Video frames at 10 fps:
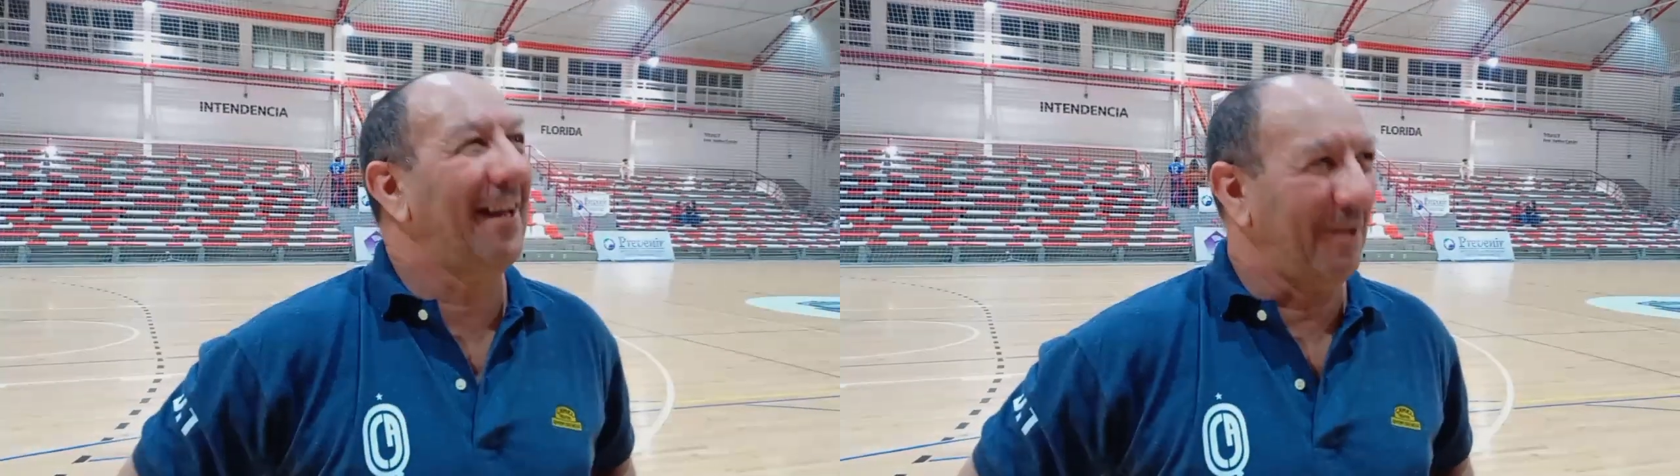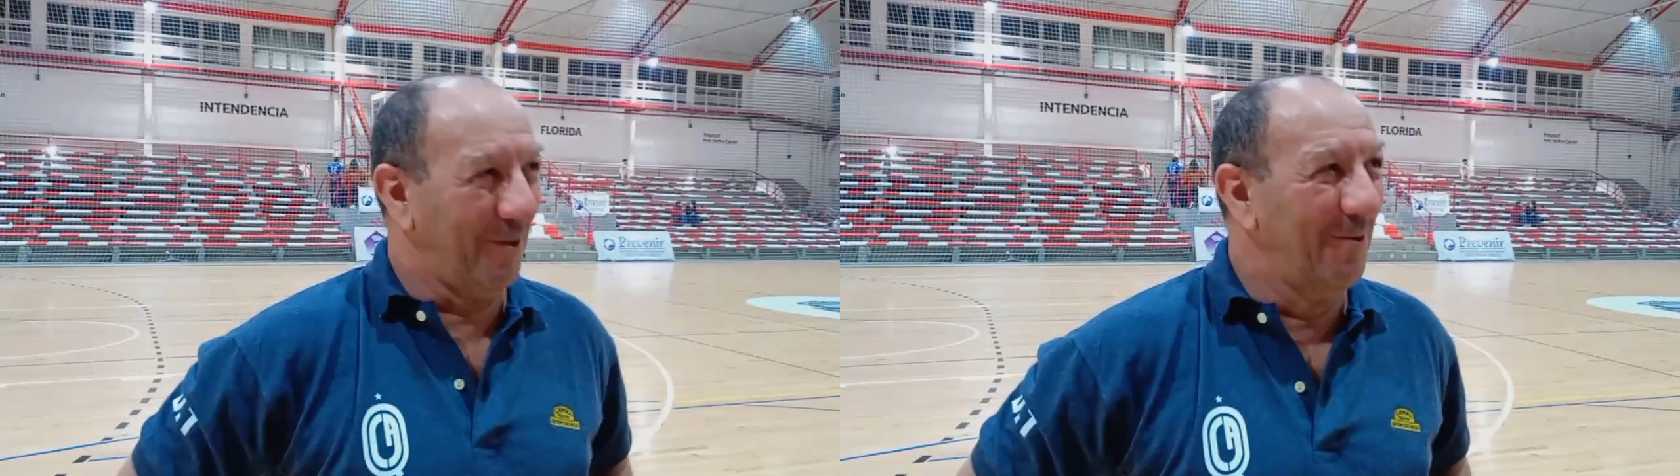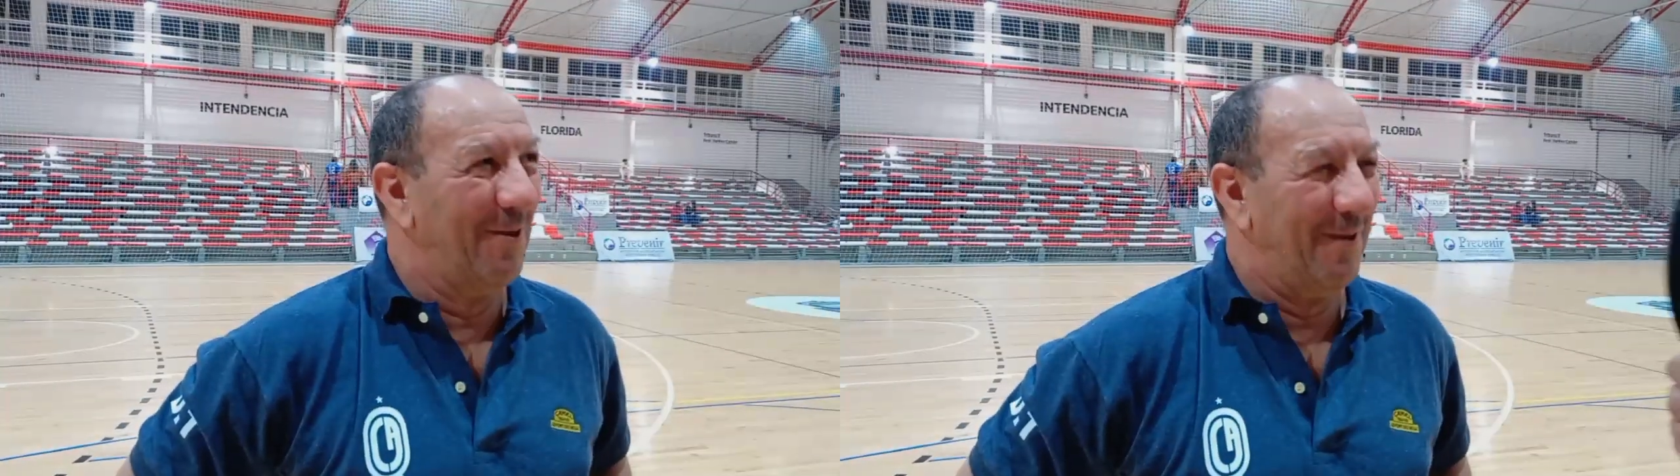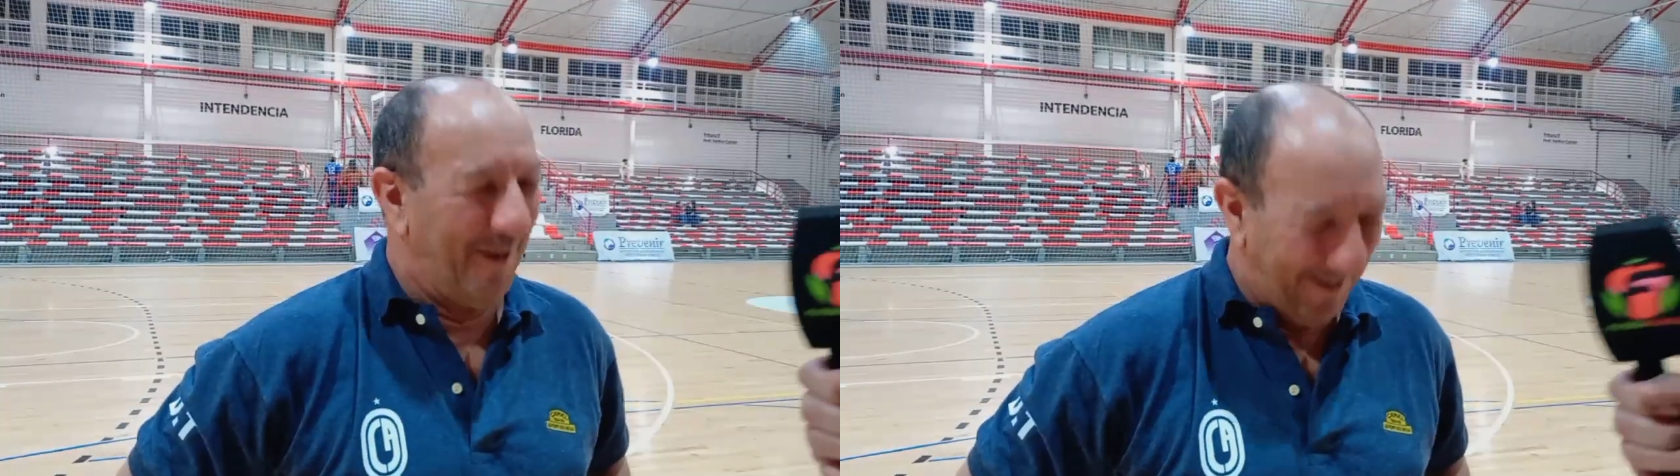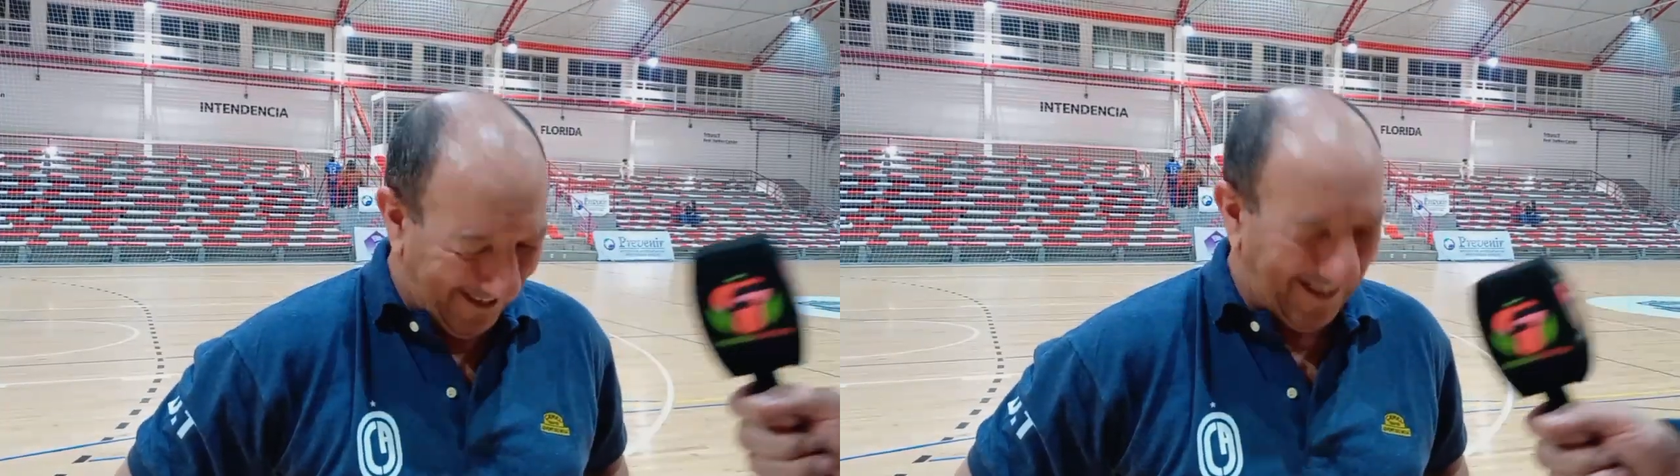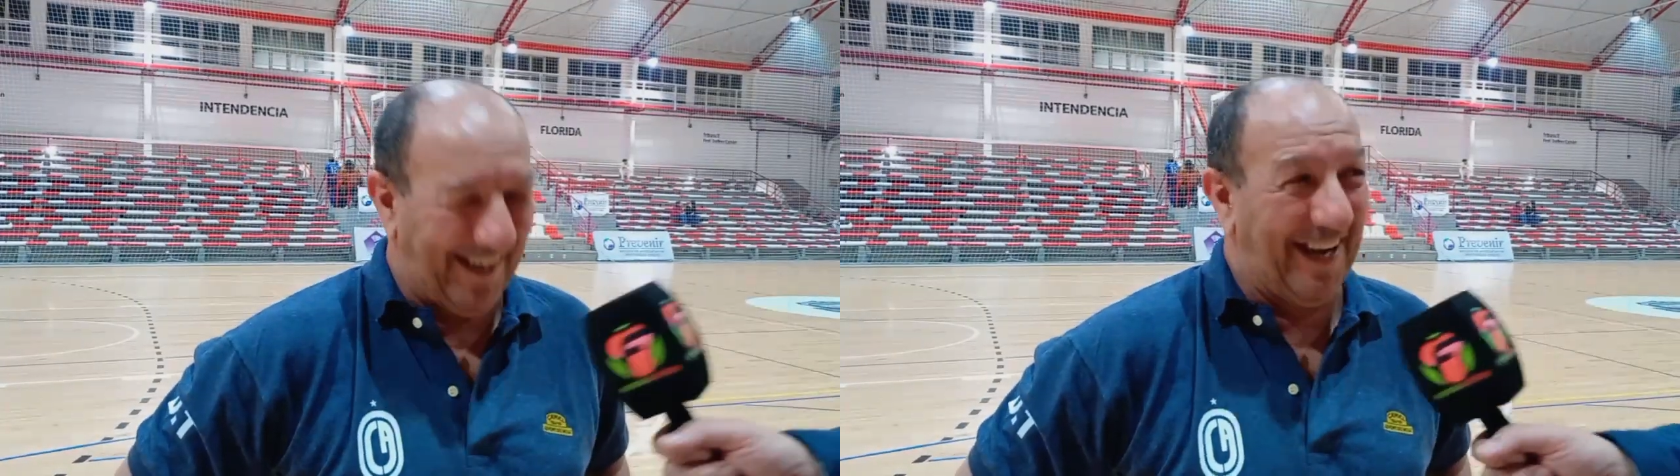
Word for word: difícil hoy, ¿eh?